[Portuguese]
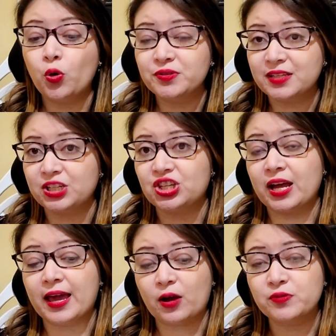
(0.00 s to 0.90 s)
Ou
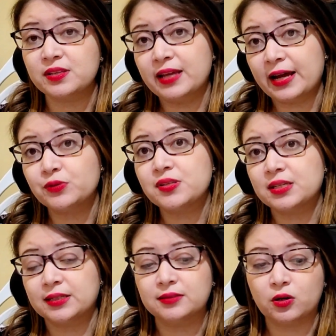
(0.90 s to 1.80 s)
seja, é considerado
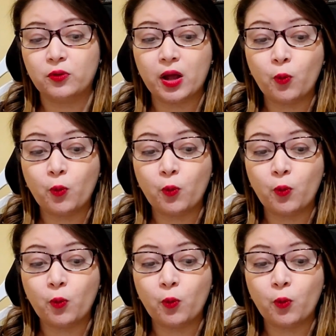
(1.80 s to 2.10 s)
sim, então,